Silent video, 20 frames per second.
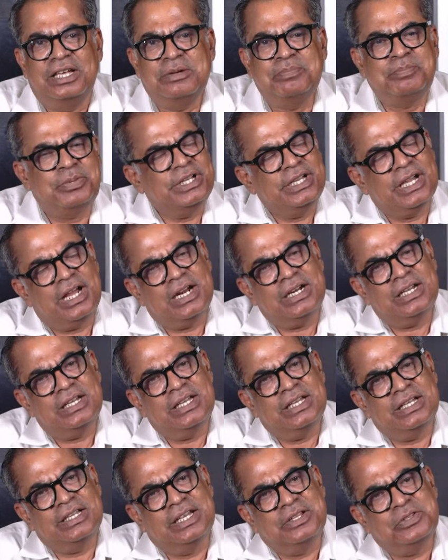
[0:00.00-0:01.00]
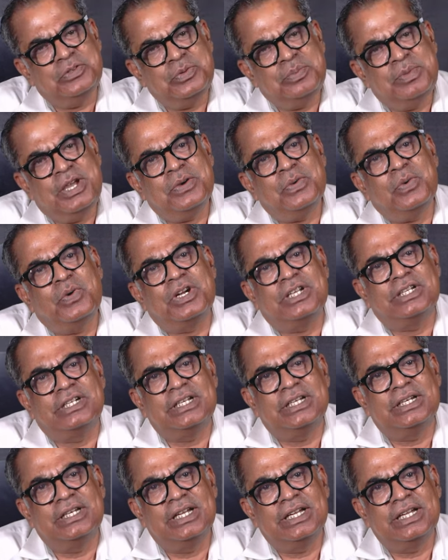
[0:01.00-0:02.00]
இப்படியான எதுவுமே
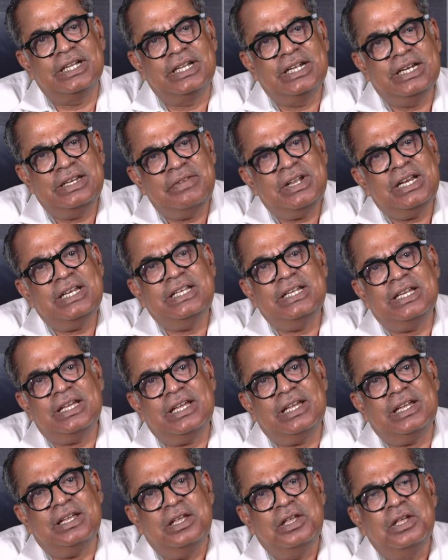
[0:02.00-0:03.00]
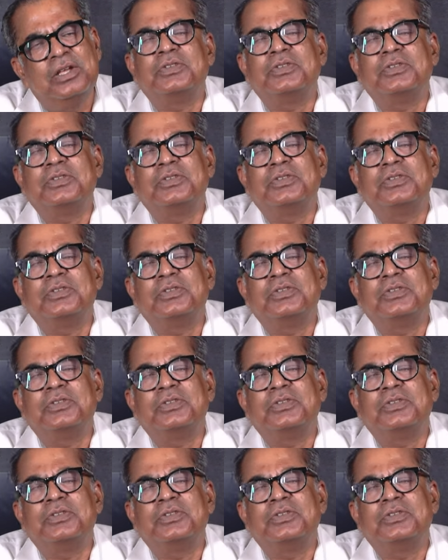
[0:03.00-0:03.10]
உங்களுக்கு இல்லை எனவே நீங்கள்